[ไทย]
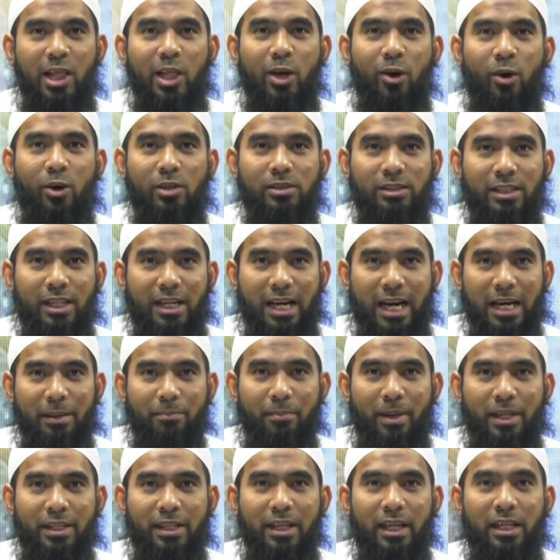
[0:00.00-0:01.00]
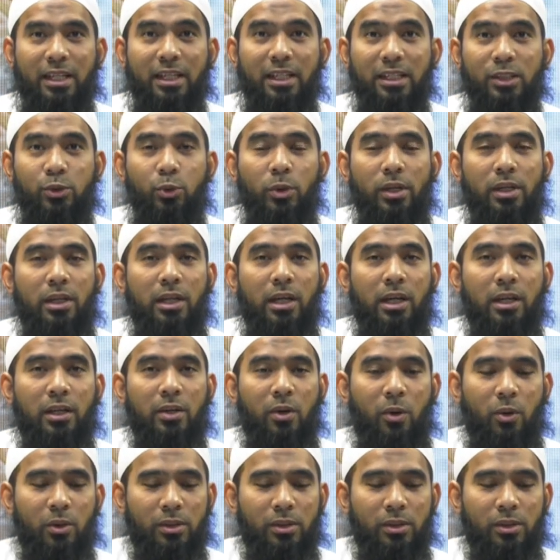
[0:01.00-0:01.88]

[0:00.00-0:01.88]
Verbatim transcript: และออกสกาดไปเนี่ยหรือช่วยเหลือ